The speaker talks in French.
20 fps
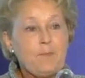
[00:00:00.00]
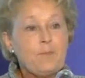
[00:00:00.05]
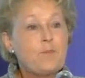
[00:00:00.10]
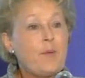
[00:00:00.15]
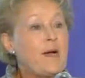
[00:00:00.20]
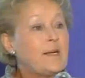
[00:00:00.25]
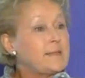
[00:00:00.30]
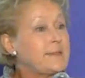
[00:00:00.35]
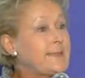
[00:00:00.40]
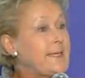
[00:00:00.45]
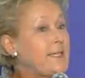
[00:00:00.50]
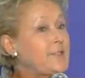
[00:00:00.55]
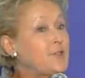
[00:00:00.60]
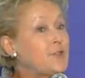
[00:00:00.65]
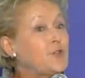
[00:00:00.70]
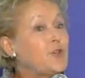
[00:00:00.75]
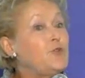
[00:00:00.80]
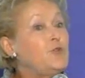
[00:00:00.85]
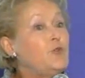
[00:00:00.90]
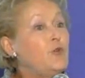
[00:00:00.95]
Pensez à ce
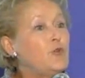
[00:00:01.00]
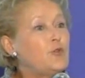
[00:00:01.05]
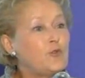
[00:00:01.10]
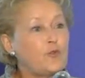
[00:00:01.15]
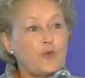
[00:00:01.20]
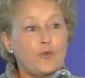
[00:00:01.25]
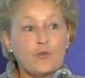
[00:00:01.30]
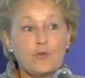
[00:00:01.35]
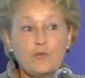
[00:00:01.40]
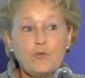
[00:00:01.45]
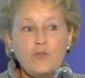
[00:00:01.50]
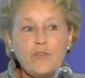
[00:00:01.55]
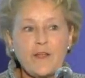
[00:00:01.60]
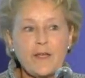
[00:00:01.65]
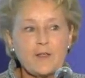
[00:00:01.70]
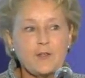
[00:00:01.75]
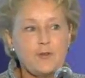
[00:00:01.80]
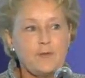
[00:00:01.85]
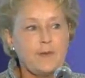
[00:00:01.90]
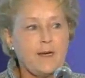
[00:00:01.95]
que notre
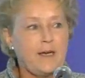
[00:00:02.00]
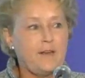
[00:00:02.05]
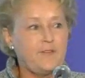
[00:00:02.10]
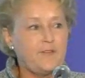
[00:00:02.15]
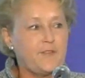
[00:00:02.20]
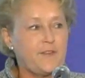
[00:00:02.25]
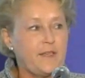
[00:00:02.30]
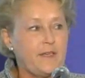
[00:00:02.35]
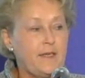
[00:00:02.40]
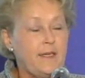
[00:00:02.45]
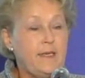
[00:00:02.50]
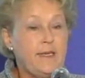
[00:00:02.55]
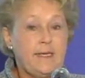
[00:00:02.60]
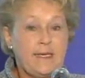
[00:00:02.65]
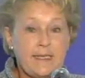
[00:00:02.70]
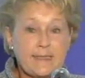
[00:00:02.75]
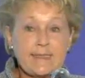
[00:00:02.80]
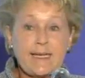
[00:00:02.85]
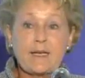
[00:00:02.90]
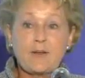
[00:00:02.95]
gouvernement a fait,
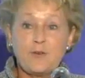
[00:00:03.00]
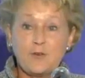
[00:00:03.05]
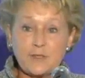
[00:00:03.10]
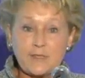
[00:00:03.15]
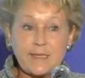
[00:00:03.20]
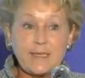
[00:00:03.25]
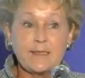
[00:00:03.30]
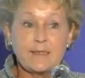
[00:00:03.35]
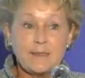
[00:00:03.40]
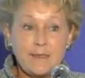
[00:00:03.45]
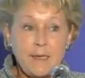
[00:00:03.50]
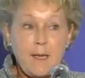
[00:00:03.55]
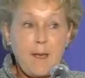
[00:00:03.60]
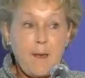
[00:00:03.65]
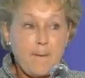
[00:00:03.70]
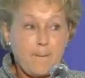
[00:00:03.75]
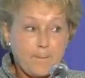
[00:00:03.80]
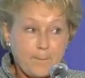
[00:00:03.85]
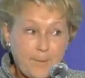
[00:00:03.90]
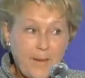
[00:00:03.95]
et ça concerne
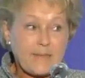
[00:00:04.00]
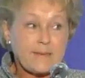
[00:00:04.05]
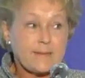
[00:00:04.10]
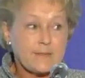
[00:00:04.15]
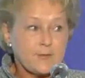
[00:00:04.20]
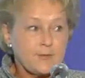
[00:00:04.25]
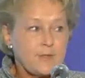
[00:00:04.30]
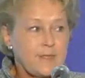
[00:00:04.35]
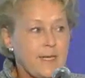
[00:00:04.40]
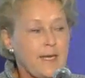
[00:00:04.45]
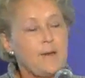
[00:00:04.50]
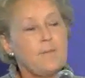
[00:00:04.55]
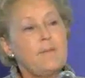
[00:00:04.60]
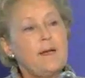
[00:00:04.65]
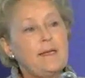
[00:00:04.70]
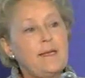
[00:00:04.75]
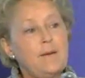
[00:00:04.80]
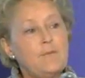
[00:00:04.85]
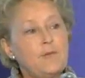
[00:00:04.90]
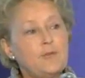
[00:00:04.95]

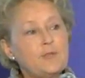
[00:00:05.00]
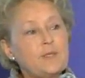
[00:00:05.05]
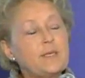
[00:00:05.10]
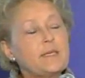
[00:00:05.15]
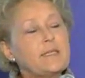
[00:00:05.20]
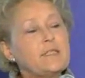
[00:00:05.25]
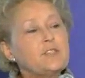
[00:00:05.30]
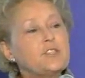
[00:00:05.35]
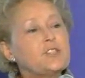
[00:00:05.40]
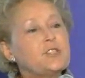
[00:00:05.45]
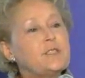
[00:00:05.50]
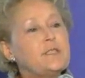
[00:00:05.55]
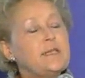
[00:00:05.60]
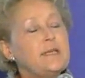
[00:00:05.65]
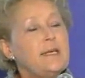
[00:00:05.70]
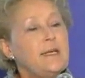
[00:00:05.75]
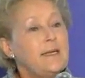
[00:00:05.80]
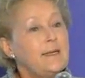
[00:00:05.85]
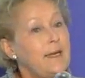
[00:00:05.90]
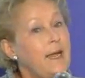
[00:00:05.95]
particulièrement la Montérégie,
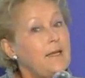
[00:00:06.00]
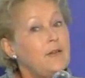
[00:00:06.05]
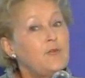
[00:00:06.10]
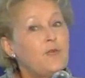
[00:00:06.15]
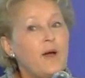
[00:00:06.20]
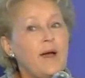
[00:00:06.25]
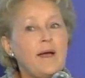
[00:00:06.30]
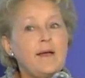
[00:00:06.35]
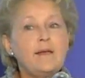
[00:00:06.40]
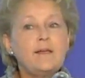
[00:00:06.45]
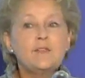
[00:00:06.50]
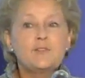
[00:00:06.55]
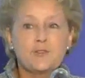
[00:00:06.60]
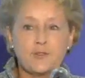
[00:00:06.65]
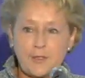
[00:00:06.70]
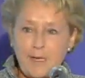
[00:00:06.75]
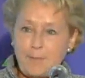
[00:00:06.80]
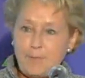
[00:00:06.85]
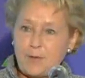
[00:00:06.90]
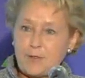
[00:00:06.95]
la loi
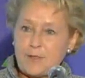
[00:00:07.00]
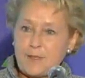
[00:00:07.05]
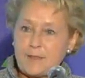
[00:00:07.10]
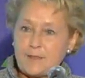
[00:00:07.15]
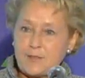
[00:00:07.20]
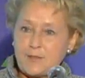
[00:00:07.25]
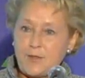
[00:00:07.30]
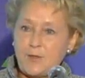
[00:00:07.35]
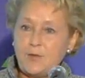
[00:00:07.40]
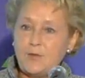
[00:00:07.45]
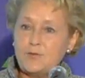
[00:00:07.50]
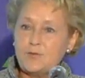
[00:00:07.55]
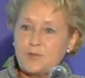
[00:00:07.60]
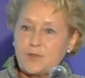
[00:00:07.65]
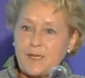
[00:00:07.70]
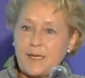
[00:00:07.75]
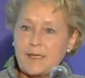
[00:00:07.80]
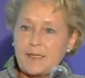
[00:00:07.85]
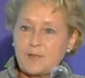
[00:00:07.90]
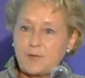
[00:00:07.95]
sur la protection du
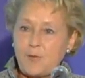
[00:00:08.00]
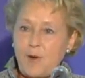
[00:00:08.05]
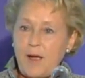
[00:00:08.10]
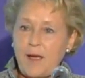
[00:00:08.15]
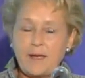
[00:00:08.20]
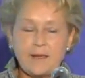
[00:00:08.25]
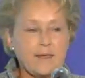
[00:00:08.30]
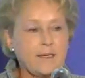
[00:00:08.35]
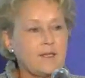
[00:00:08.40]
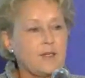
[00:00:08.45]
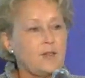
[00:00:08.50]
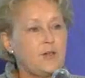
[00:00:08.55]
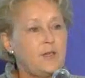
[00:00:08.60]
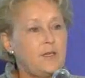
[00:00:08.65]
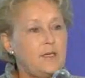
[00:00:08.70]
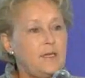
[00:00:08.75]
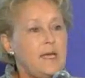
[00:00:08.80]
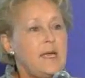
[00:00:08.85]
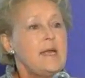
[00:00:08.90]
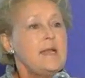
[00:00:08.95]
territoire
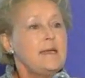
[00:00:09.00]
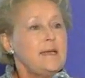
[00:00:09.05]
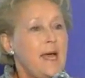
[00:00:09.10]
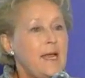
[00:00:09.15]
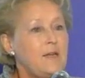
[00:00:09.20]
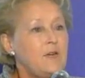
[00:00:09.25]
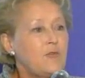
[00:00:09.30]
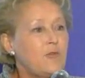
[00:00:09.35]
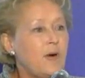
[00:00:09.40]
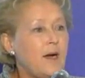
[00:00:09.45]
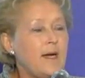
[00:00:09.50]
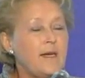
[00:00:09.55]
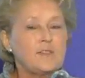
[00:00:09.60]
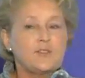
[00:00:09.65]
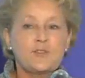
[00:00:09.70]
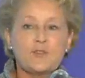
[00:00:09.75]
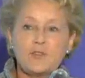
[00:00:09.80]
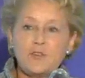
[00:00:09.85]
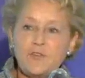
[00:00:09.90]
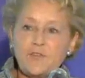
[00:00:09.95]
agricole, la loi
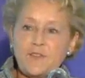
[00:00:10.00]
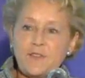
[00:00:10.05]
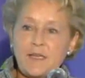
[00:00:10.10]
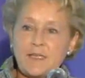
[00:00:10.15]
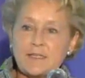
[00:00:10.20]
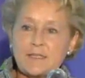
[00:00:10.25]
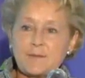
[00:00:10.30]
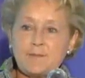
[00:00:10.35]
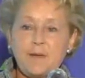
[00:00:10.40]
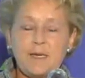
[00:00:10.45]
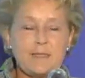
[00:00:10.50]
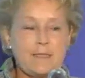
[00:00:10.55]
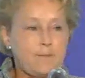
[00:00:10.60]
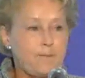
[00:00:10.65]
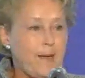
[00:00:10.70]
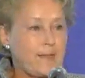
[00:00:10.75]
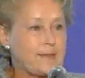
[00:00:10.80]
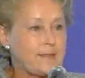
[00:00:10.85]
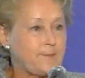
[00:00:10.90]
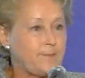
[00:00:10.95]
sur le financement des
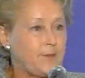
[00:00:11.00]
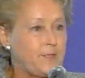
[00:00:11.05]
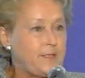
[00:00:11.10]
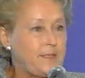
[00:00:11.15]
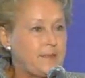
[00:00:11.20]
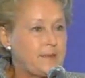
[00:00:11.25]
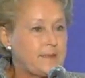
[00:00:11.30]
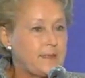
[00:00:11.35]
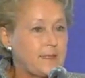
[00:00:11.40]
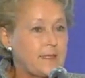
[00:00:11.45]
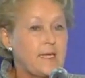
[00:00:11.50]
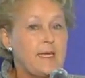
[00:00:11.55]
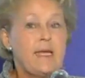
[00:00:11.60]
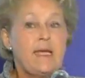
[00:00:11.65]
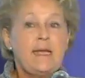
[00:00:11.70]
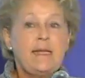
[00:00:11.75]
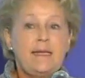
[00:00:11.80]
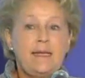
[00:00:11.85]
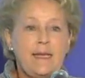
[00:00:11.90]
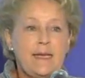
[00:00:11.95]
partis politiques,
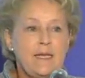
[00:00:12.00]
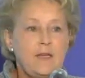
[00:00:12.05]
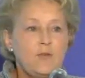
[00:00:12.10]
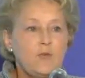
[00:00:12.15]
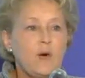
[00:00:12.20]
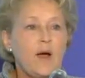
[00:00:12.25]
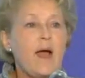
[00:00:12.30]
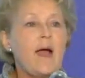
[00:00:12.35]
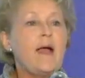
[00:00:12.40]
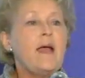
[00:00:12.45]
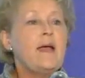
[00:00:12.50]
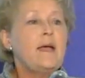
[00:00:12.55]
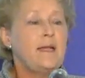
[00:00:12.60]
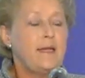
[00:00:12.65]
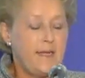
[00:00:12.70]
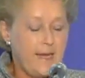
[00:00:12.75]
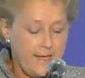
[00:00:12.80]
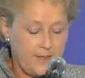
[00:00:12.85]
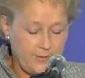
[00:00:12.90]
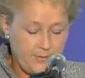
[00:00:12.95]
les lois
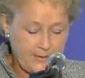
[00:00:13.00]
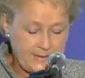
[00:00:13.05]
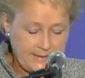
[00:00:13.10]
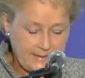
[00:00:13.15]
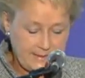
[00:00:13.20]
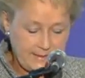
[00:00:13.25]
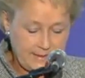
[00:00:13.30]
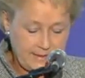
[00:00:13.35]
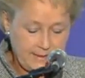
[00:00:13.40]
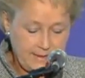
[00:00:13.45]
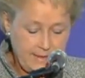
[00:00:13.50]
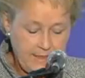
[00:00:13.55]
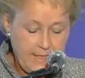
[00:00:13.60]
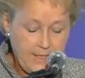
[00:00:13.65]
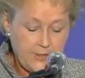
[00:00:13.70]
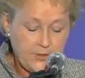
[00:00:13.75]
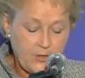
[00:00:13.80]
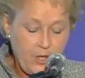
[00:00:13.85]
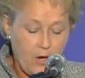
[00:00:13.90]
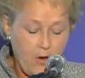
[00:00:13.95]
linguistiques.
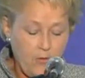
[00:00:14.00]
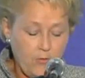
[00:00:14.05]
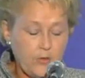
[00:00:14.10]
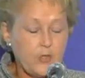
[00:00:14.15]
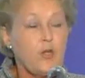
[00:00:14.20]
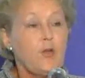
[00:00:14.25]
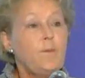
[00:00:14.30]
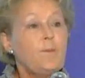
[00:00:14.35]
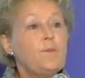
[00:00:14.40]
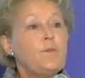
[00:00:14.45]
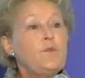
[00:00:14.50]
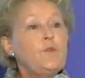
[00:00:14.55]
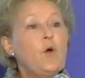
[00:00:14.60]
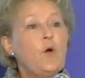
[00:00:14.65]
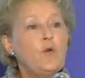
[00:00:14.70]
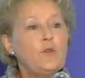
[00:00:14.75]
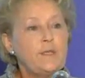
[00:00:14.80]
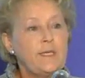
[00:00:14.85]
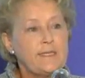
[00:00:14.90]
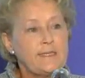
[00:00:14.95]
Donc,
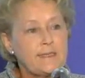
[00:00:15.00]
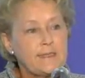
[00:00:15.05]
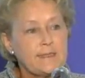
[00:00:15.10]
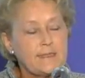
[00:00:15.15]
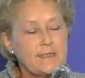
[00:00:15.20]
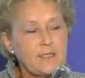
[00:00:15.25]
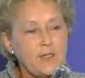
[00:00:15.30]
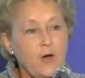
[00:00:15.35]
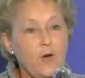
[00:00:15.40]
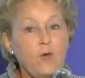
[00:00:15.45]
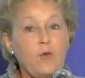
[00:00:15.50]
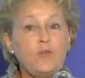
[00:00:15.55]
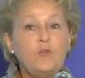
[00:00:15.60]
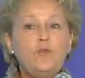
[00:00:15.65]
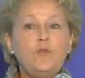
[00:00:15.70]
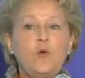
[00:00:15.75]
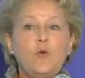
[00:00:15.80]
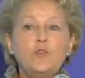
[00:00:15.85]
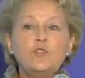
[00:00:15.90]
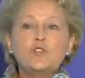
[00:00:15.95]
nos décisions,
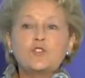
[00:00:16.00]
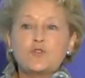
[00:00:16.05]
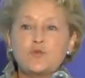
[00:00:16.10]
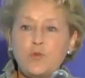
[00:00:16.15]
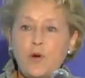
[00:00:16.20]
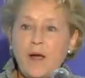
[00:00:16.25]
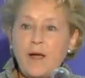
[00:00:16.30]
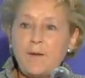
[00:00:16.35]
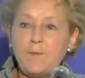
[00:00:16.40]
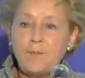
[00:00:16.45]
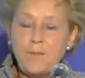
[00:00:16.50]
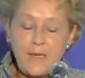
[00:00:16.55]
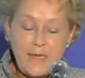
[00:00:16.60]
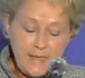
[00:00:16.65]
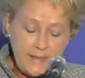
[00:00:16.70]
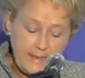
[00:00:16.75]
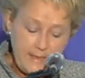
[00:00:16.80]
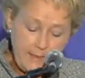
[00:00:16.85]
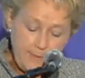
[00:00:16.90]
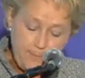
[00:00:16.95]
nos choix,
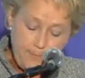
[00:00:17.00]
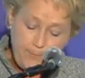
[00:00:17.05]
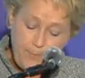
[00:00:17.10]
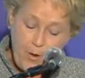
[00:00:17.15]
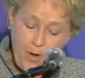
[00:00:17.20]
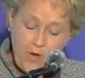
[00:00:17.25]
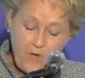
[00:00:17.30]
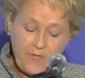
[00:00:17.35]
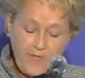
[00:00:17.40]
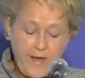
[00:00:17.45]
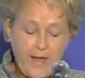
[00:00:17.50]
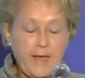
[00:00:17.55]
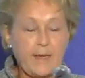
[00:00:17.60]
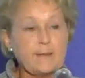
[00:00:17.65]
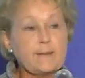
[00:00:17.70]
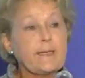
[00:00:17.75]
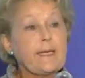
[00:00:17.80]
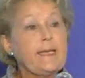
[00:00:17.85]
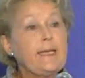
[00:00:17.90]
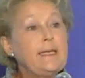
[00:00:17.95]
ils peuvent
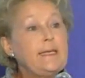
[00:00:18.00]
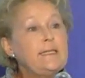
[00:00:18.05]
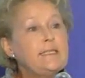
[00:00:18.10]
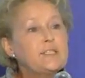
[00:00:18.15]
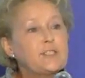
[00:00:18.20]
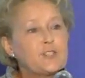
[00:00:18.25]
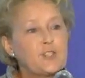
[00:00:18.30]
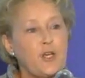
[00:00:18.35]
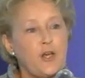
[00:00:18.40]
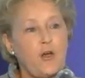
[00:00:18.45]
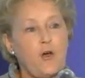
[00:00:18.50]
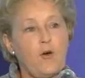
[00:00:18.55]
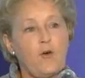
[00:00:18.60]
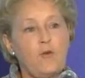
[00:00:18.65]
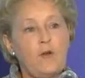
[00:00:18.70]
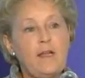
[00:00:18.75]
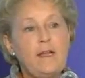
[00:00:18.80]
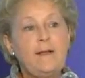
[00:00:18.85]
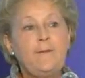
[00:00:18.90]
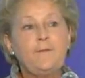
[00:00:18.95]
être et ils seront
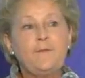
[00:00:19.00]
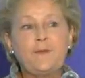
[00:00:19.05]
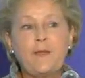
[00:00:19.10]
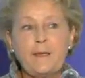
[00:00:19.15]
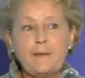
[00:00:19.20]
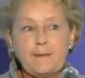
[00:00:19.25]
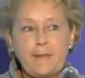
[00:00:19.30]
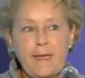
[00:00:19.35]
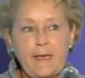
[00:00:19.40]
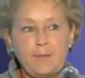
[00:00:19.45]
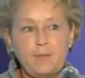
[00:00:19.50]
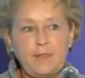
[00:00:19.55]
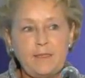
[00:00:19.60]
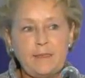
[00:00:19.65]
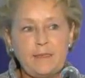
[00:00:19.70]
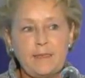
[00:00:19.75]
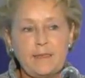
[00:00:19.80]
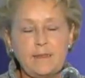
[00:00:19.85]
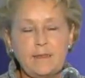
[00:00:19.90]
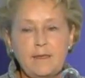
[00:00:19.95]

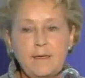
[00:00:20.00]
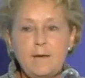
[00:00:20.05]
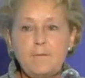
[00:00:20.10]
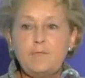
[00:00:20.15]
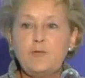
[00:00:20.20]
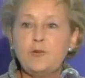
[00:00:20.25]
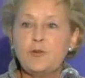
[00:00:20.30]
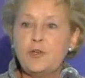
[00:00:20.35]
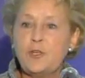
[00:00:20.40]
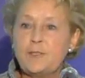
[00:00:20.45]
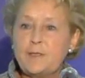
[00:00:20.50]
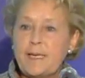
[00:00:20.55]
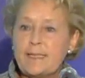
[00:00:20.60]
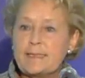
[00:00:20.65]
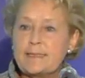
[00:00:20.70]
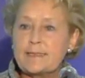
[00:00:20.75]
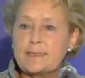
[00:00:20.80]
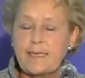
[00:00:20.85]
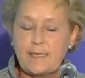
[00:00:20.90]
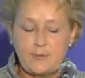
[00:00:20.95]
déterminants pour le
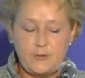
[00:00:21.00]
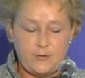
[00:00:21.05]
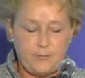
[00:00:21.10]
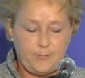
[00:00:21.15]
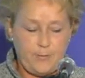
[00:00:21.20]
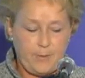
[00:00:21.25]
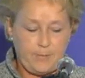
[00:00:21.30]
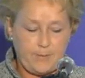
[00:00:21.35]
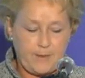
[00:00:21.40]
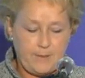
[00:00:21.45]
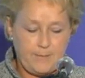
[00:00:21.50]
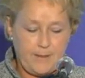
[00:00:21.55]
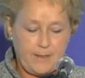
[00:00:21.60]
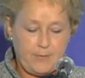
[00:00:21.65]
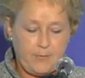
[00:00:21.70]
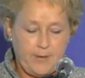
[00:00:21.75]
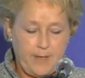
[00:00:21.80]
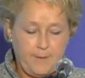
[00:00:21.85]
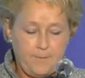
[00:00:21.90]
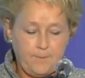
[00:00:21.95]
destin du peuple
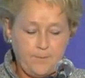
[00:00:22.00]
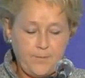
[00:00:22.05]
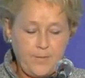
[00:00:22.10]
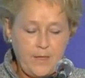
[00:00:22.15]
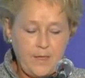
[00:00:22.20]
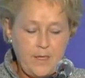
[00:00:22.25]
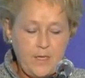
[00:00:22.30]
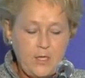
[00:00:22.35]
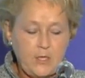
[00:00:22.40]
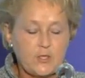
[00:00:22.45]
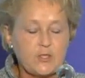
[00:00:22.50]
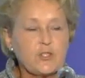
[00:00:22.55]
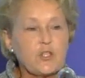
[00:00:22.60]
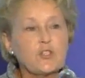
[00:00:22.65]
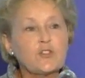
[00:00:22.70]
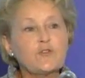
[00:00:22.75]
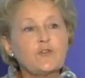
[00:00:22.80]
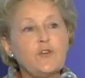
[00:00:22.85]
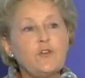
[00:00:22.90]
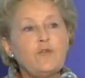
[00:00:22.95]
québécois. Ce
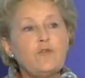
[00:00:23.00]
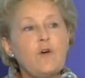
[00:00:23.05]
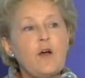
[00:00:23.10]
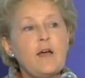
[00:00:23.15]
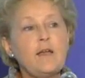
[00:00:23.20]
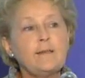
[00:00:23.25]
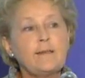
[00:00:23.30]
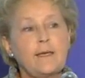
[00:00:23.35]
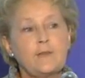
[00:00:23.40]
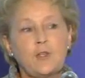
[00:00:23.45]
que je veux voir dans